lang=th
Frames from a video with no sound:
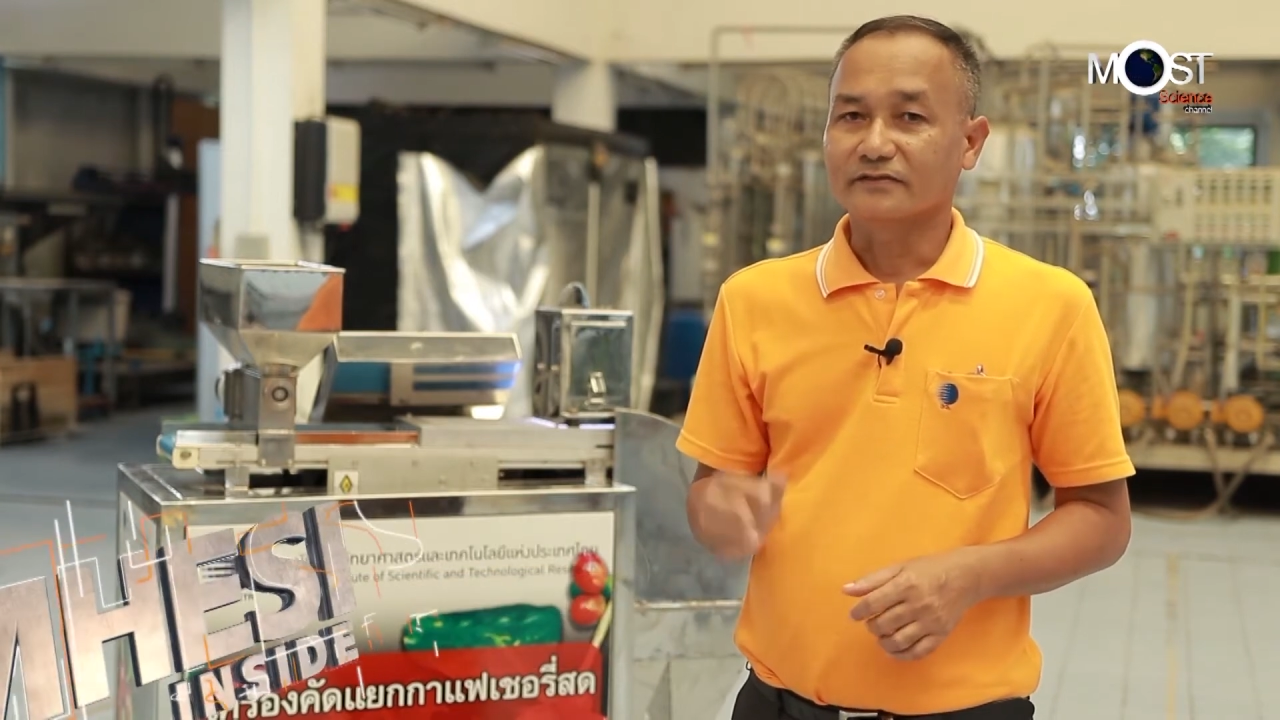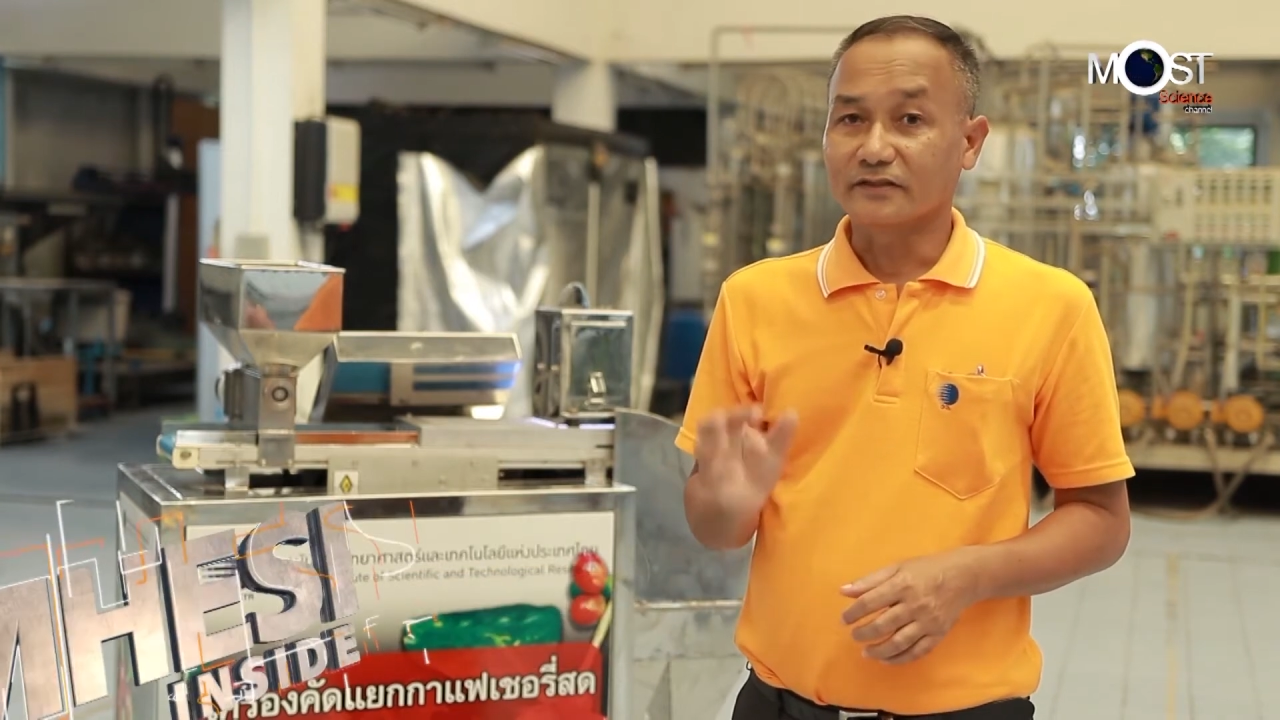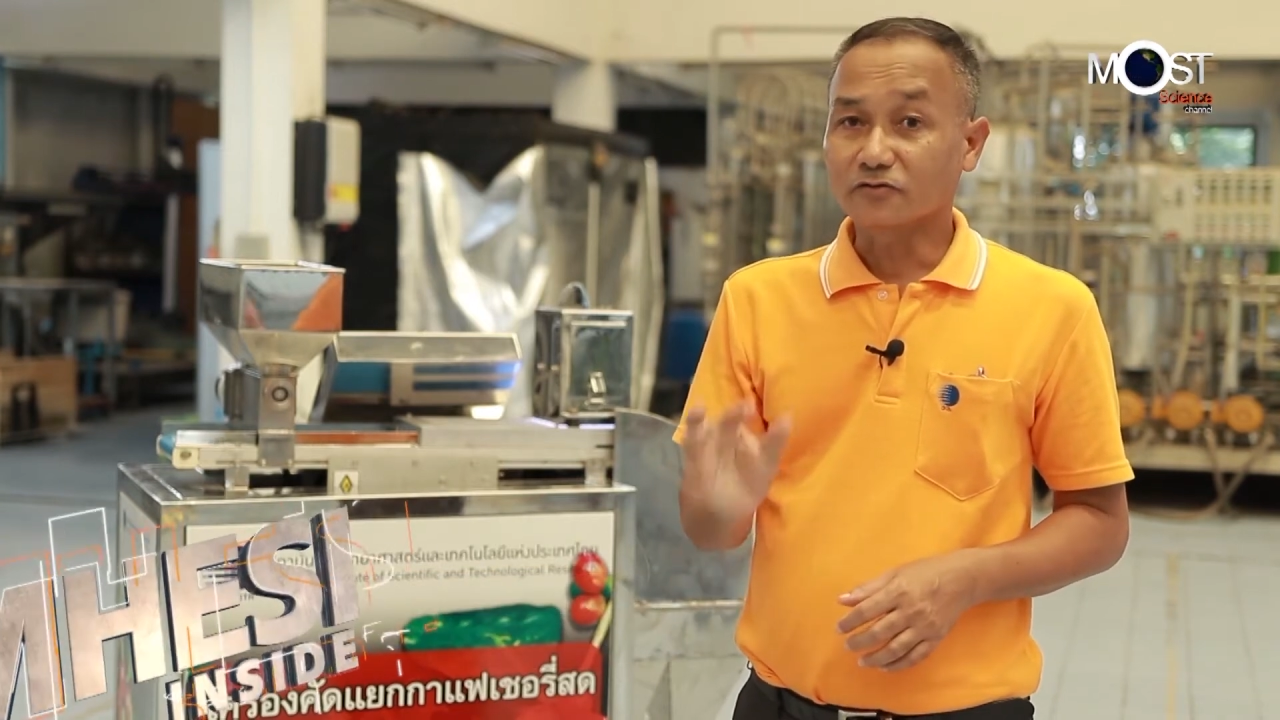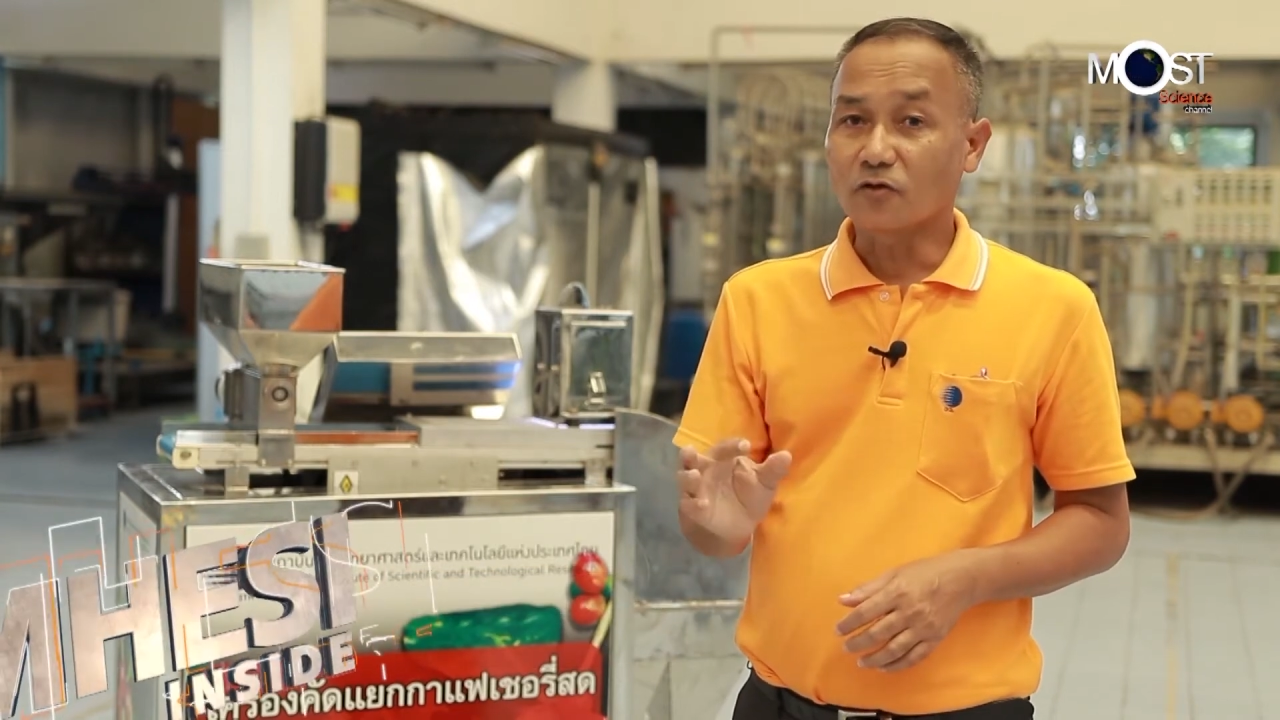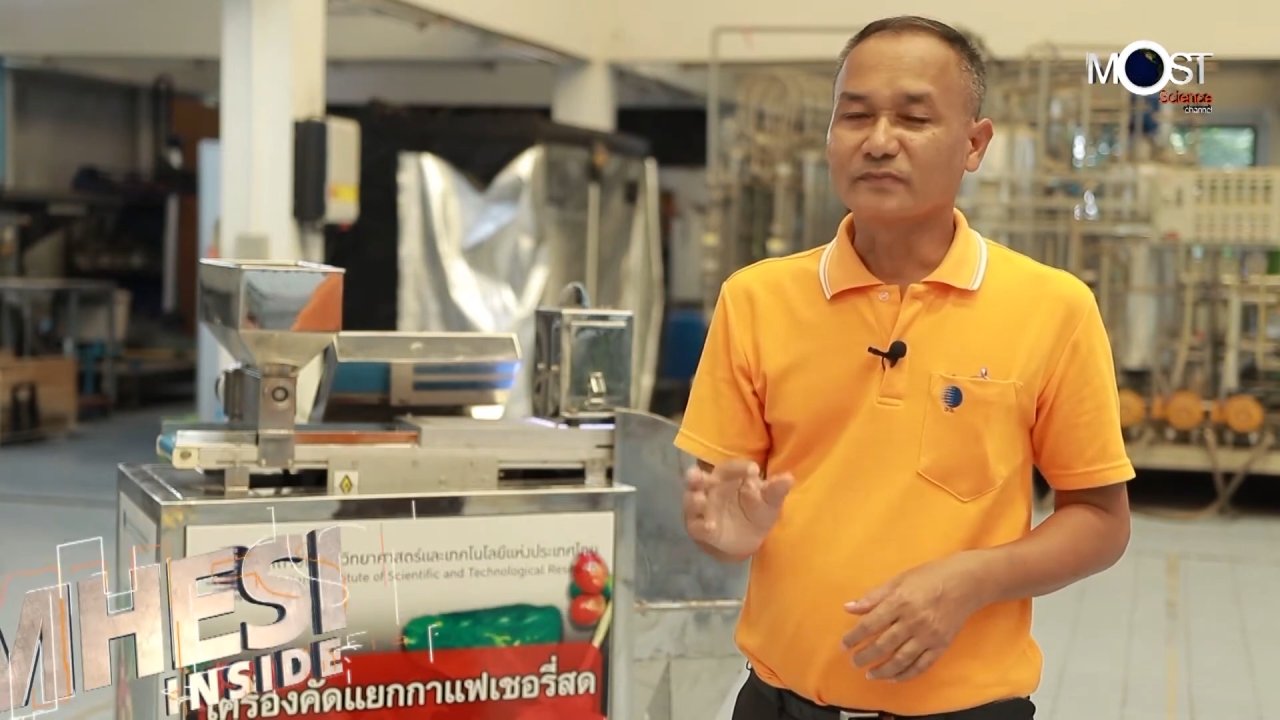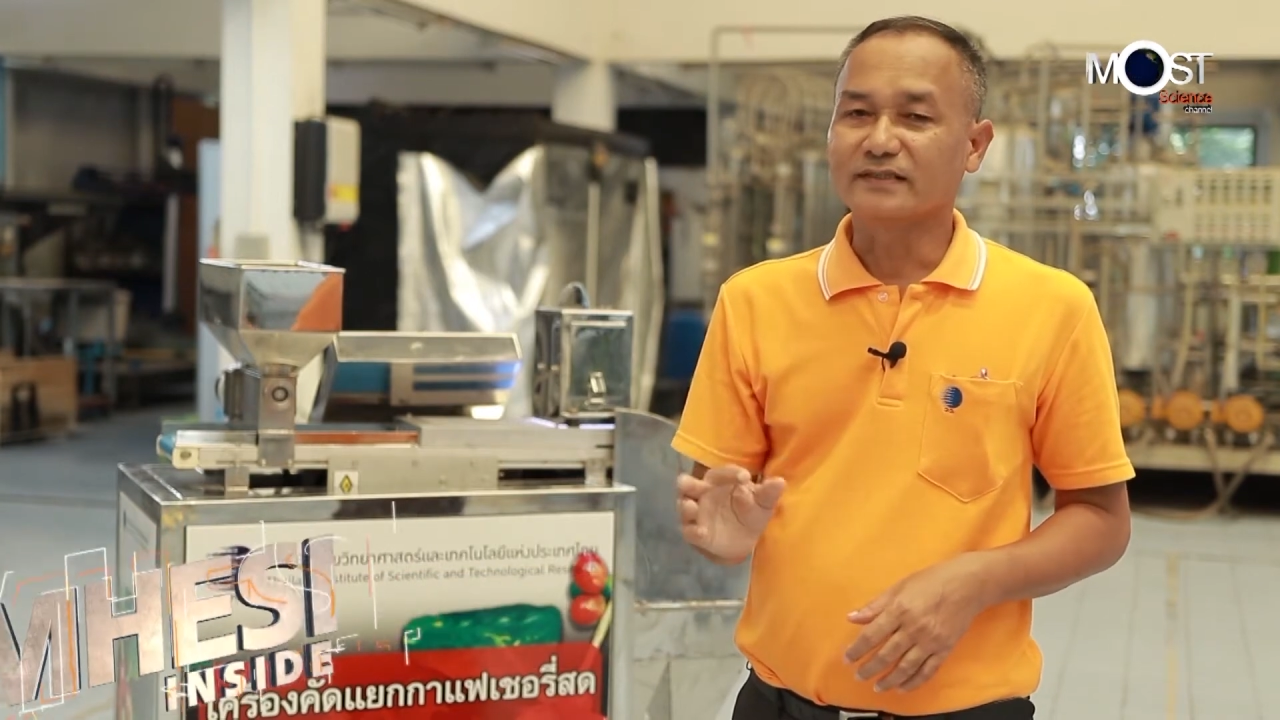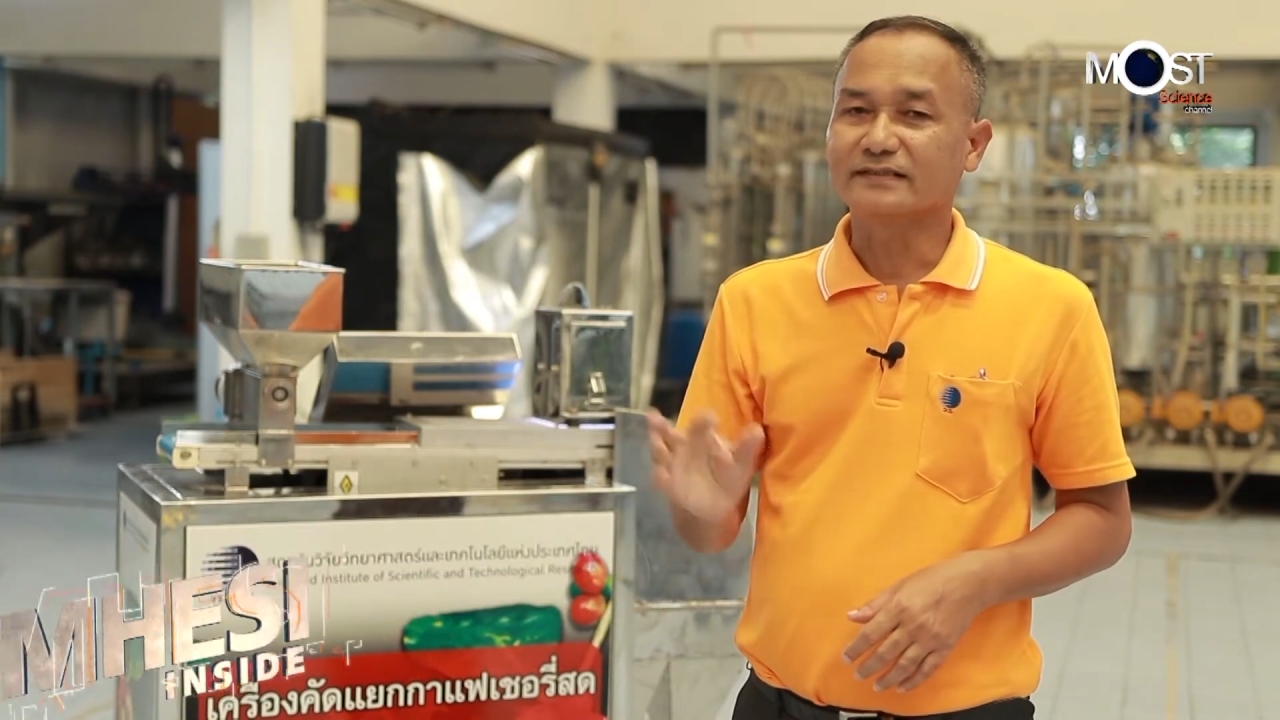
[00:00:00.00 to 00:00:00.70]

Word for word: สีส้มถึ